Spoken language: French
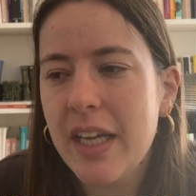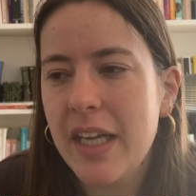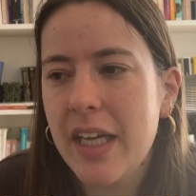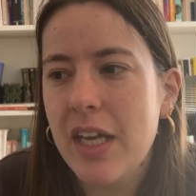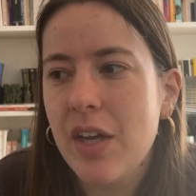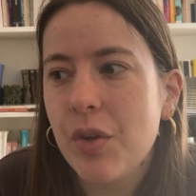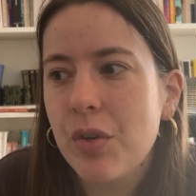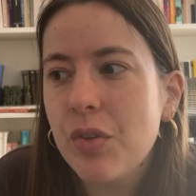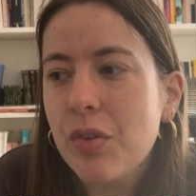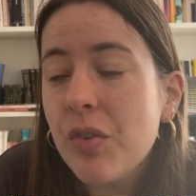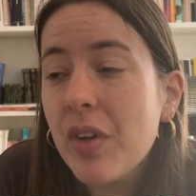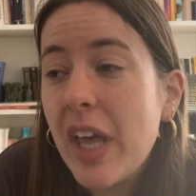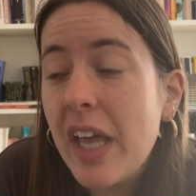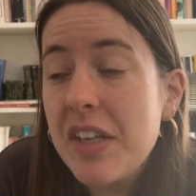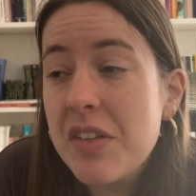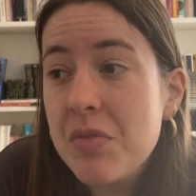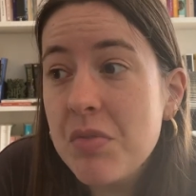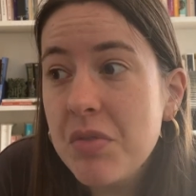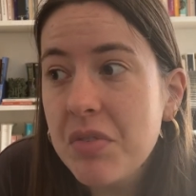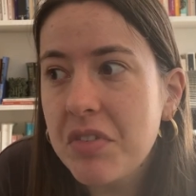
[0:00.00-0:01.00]
Et en Young
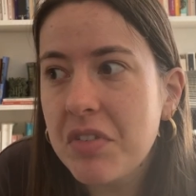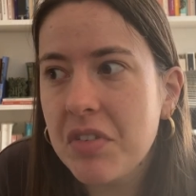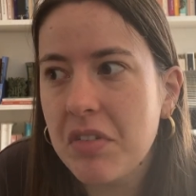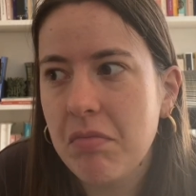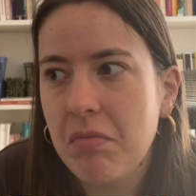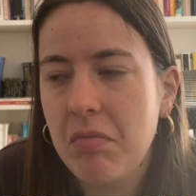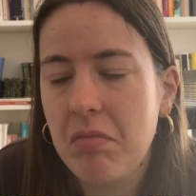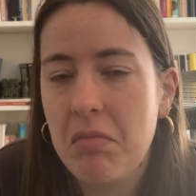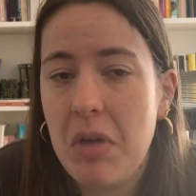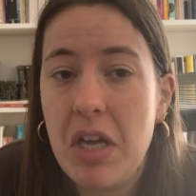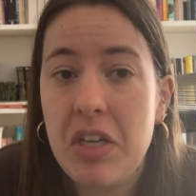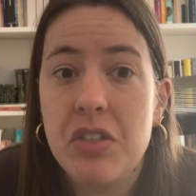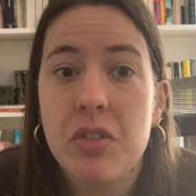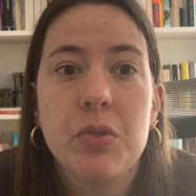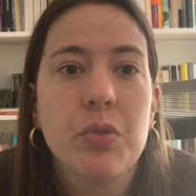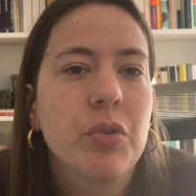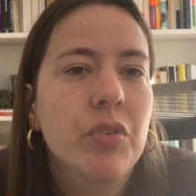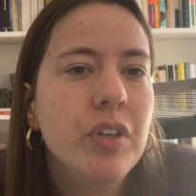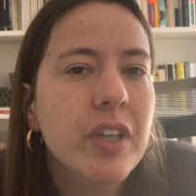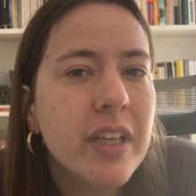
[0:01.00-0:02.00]
Adult, bah j'ai
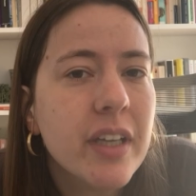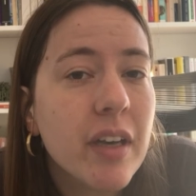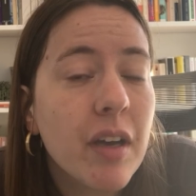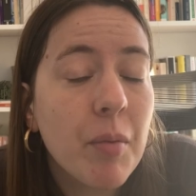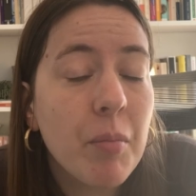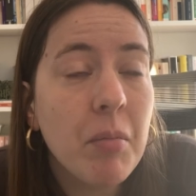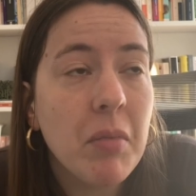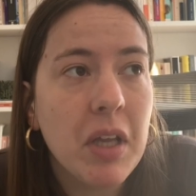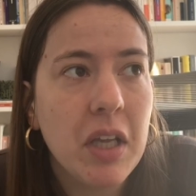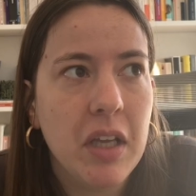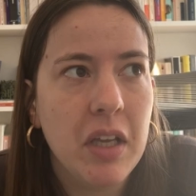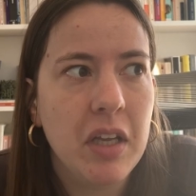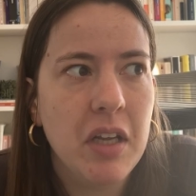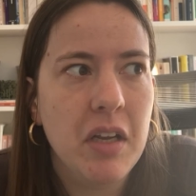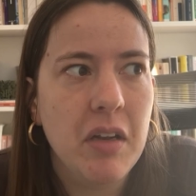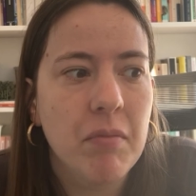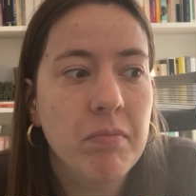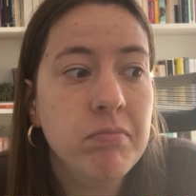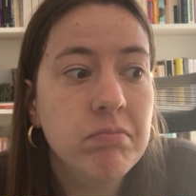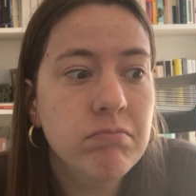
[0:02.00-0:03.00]
dû en lire,
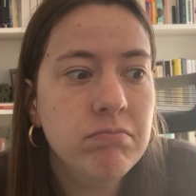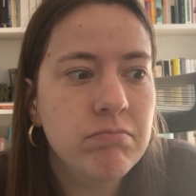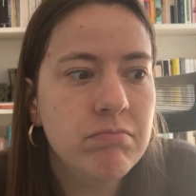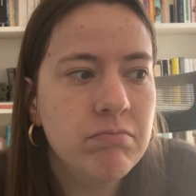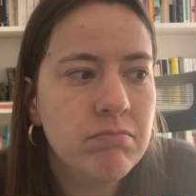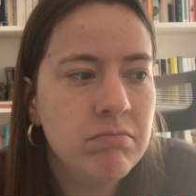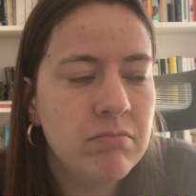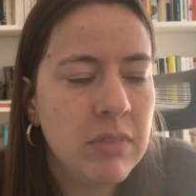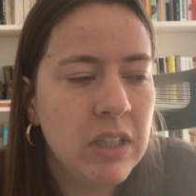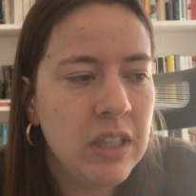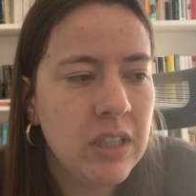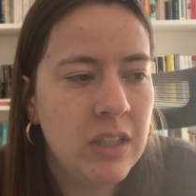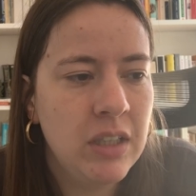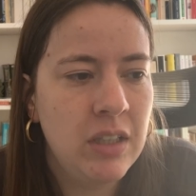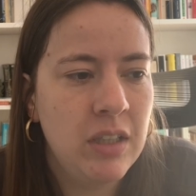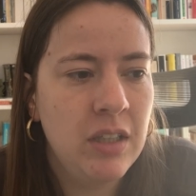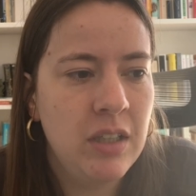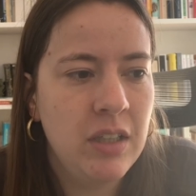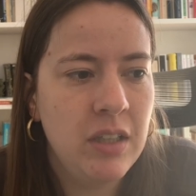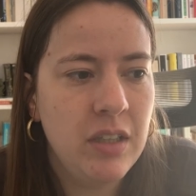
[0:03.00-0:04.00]
mais
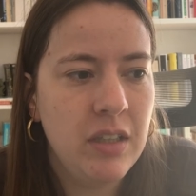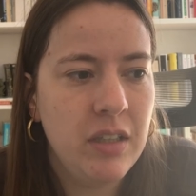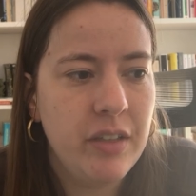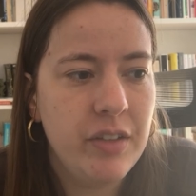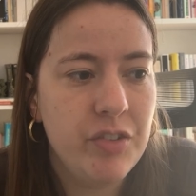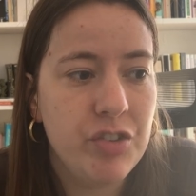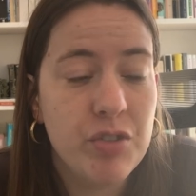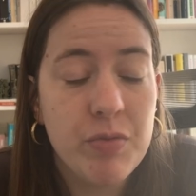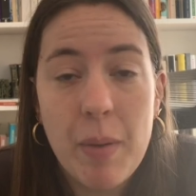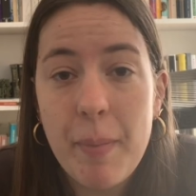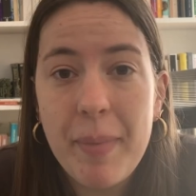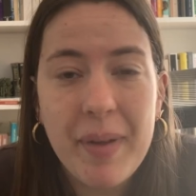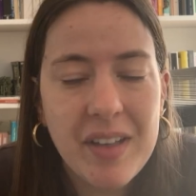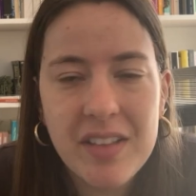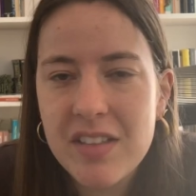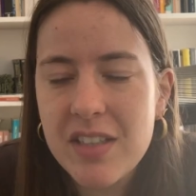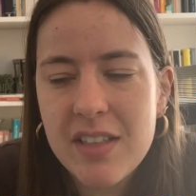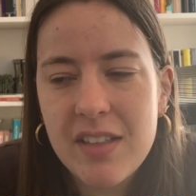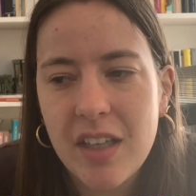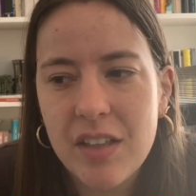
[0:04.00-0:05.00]
j'ai même pas un
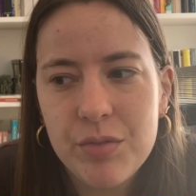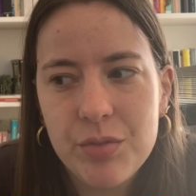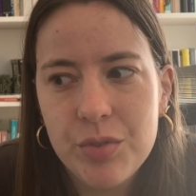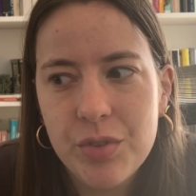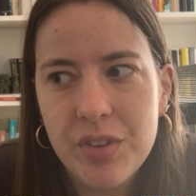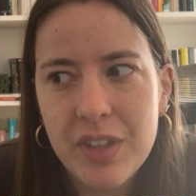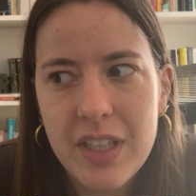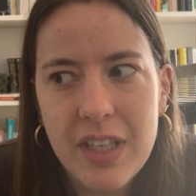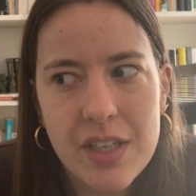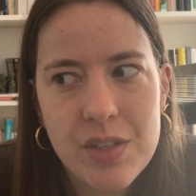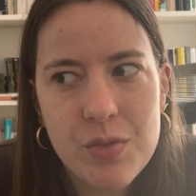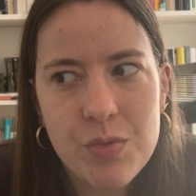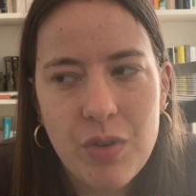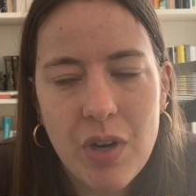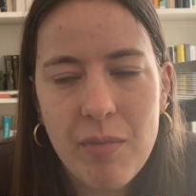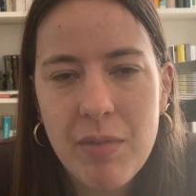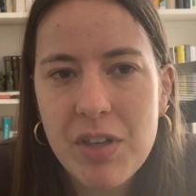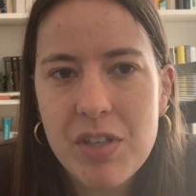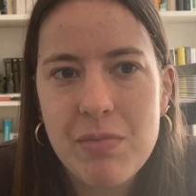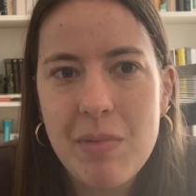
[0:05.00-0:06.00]
titre à vous donner là sous
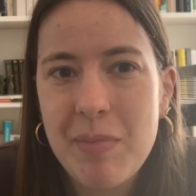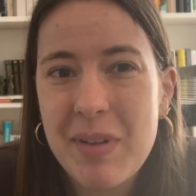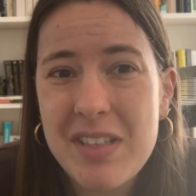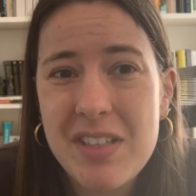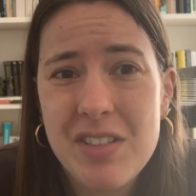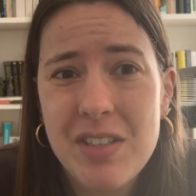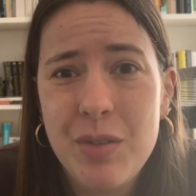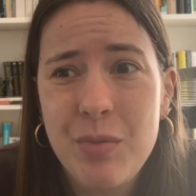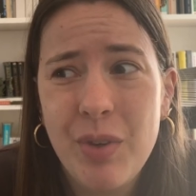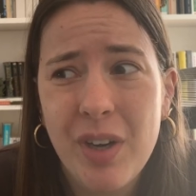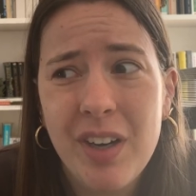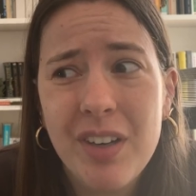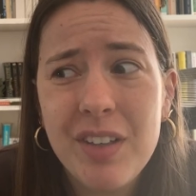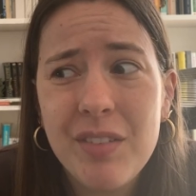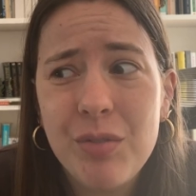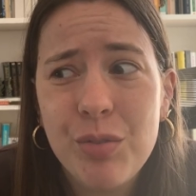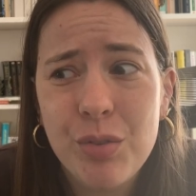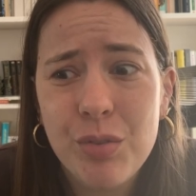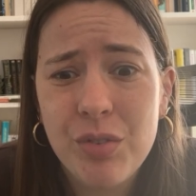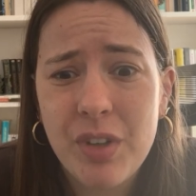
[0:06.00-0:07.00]
la main, je sais même pas si j'ai lu un
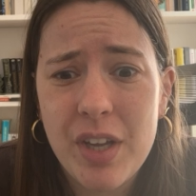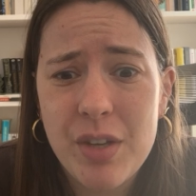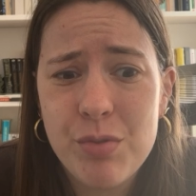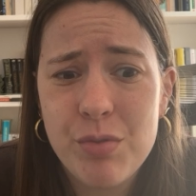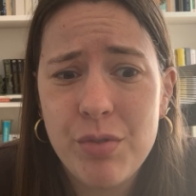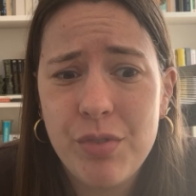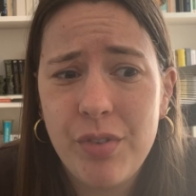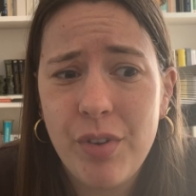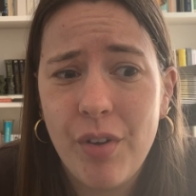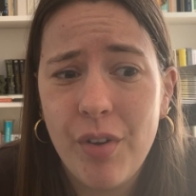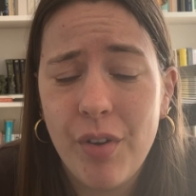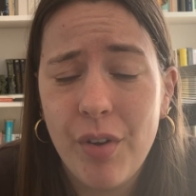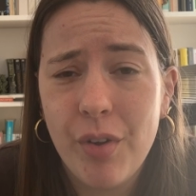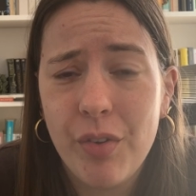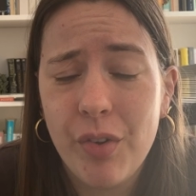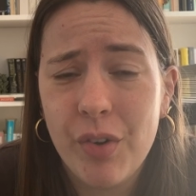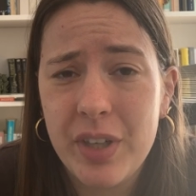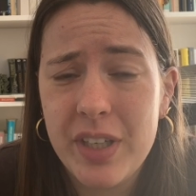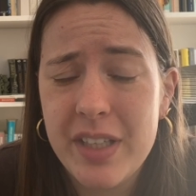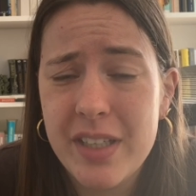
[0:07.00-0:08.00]
livre de young Adult euh,
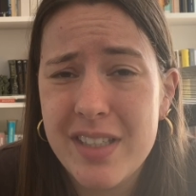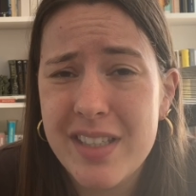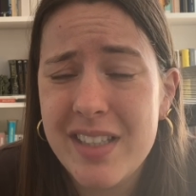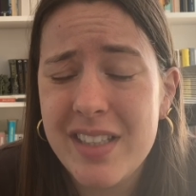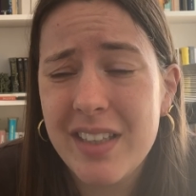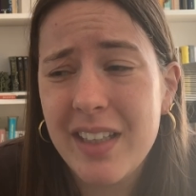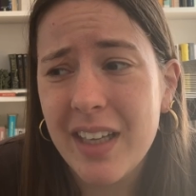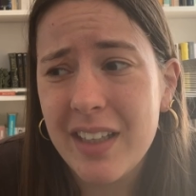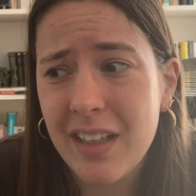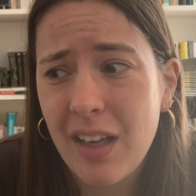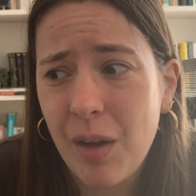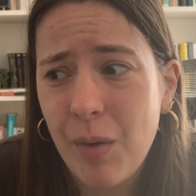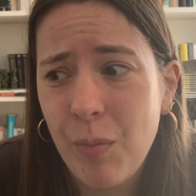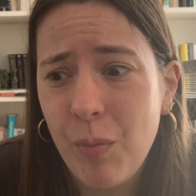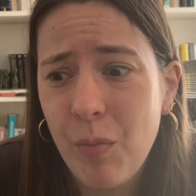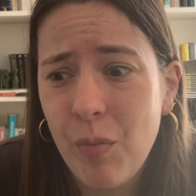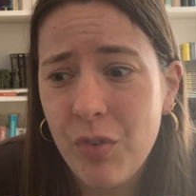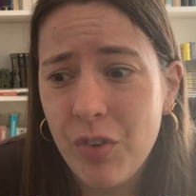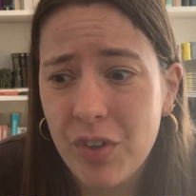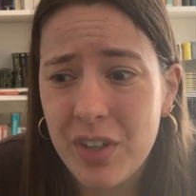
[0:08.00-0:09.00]
dans, les six derniers,
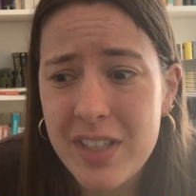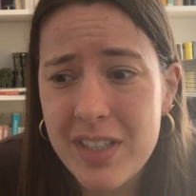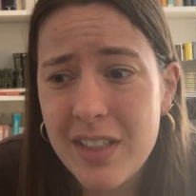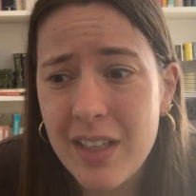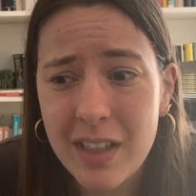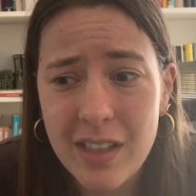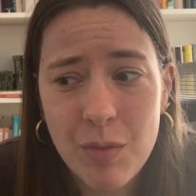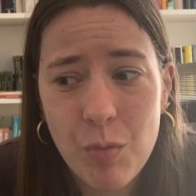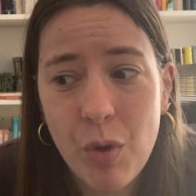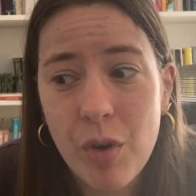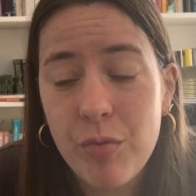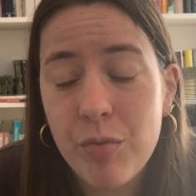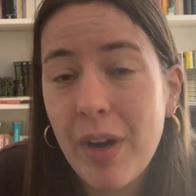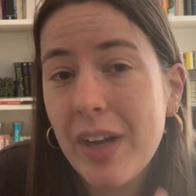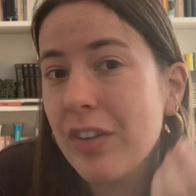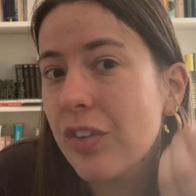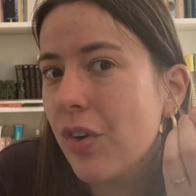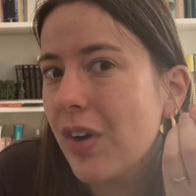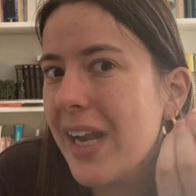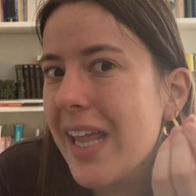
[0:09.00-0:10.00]
mois,
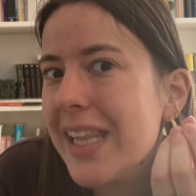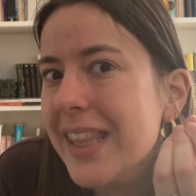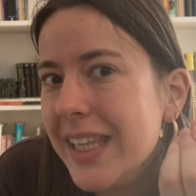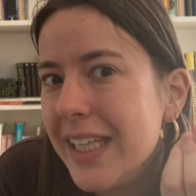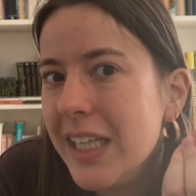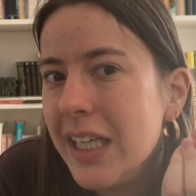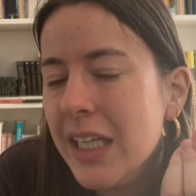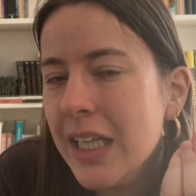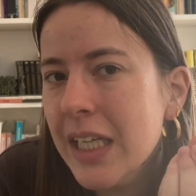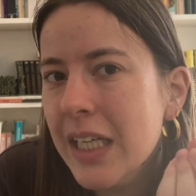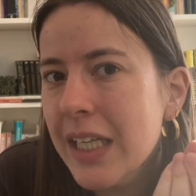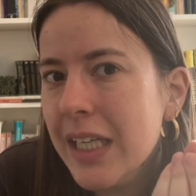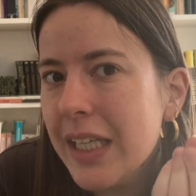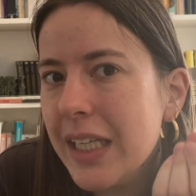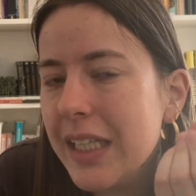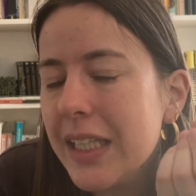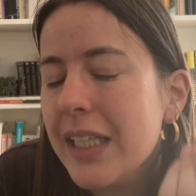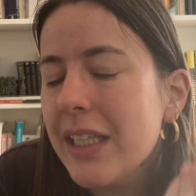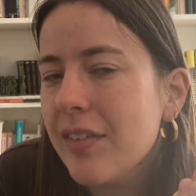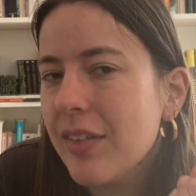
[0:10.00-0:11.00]
voire dans l'année
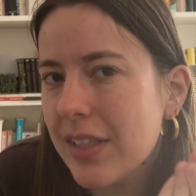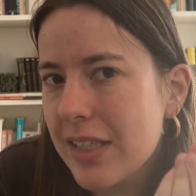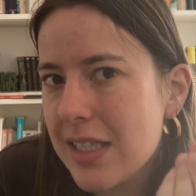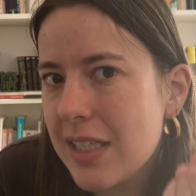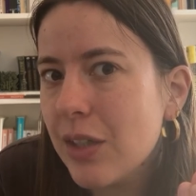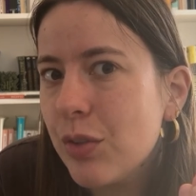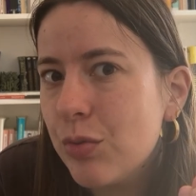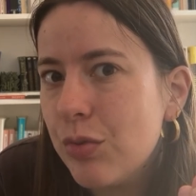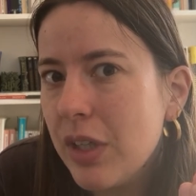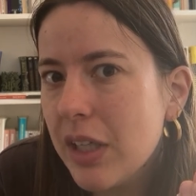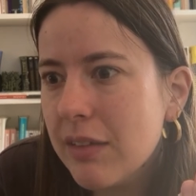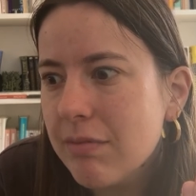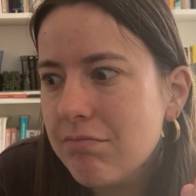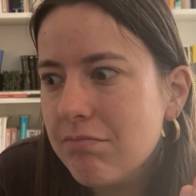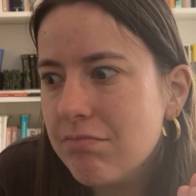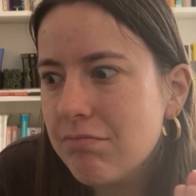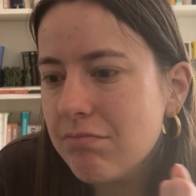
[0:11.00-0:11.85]
qui vient de s'écouler.